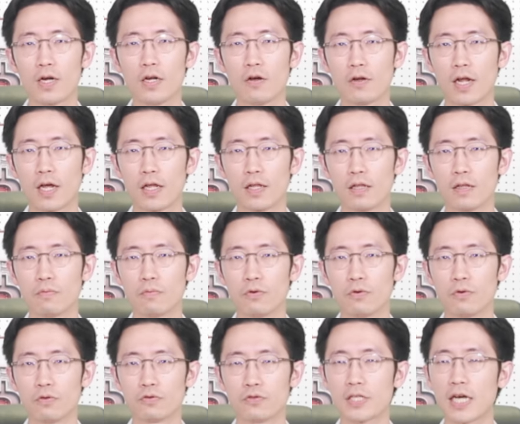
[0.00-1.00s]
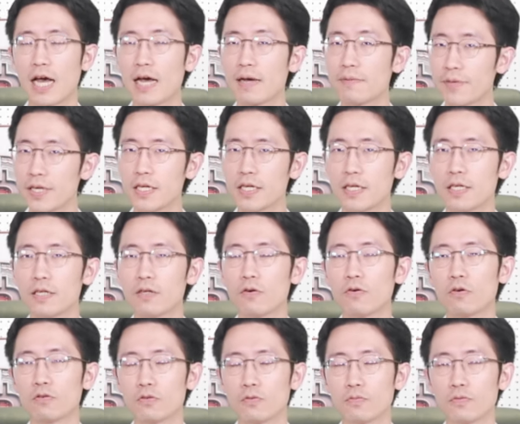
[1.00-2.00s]
관련한 투자 함의
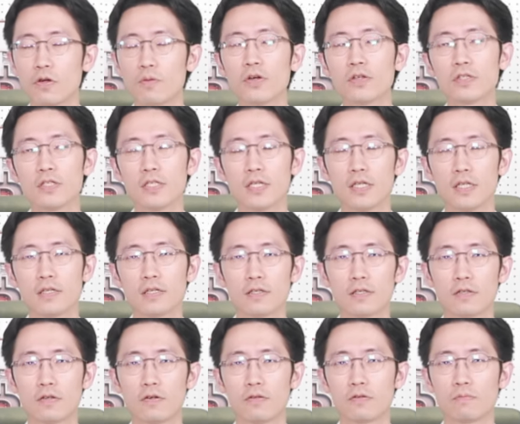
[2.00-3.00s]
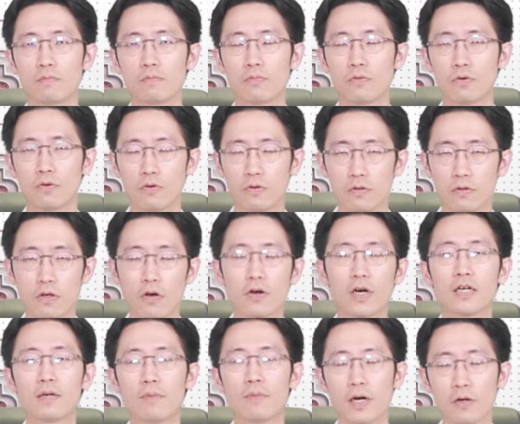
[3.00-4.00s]
이런 거 좀 설명드리는 그런
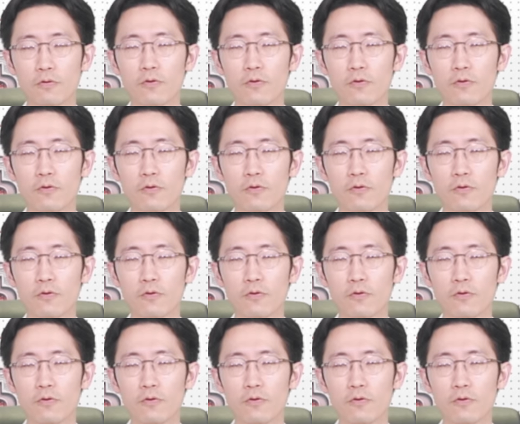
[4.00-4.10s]
역할을 맡고